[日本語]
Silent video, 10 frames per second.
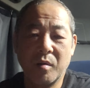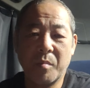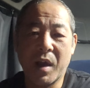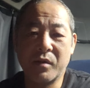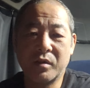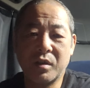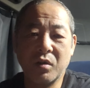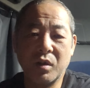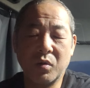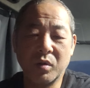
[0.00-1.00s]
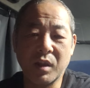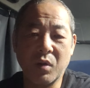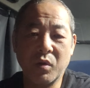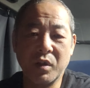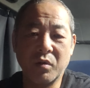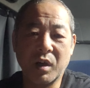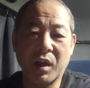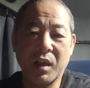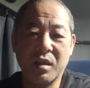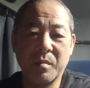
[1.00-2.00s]
前の月より5000多いのか
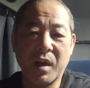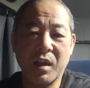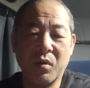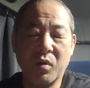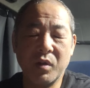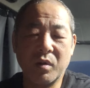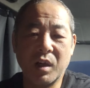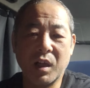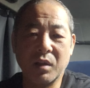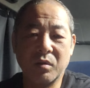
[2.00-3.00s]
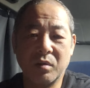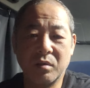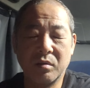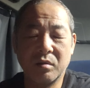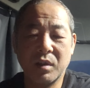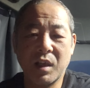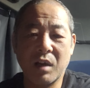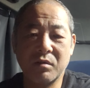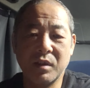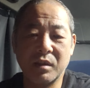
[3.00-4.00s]
な、1万円多いのかなと。で、
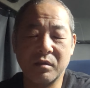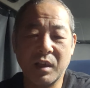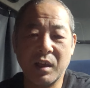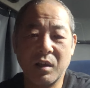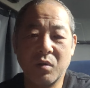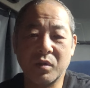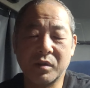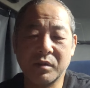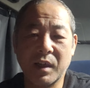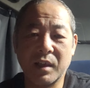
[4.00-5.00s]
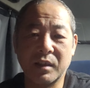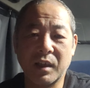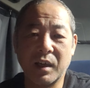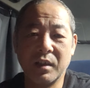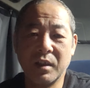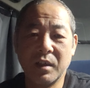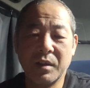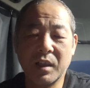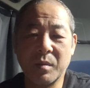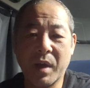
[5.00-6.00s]
逆にですね、こ度少なかったら、
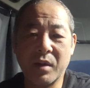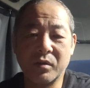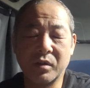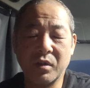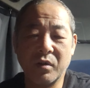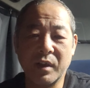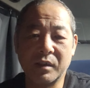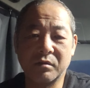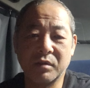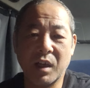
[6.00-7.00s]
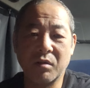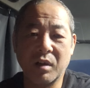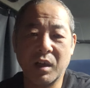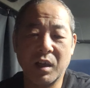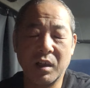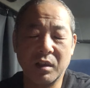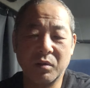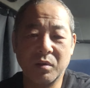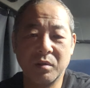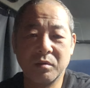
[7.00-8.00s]
なんで前の月よりは少ないのかな
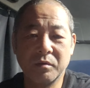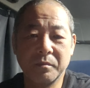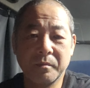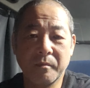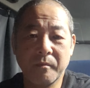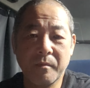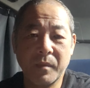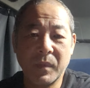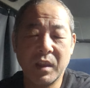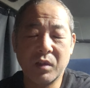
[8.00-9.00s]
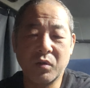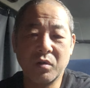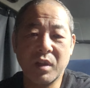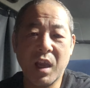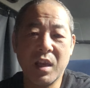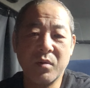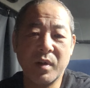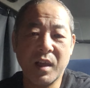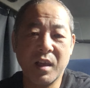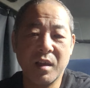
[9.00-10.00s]
と。で、その原因を
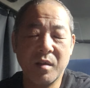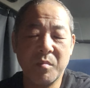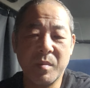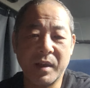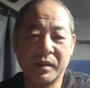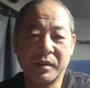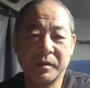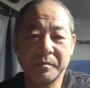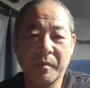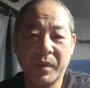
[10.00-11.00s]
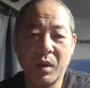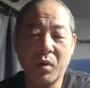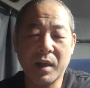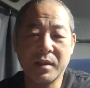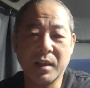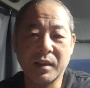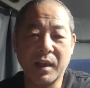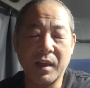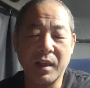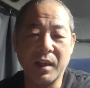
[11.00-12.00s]
ね、見ます。で、おかしかった
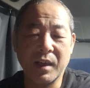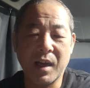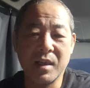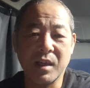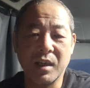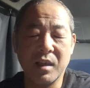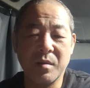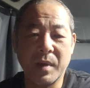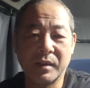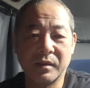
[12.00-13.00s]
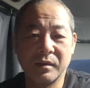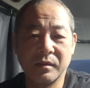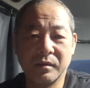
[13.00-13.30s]
らね、会社に言います。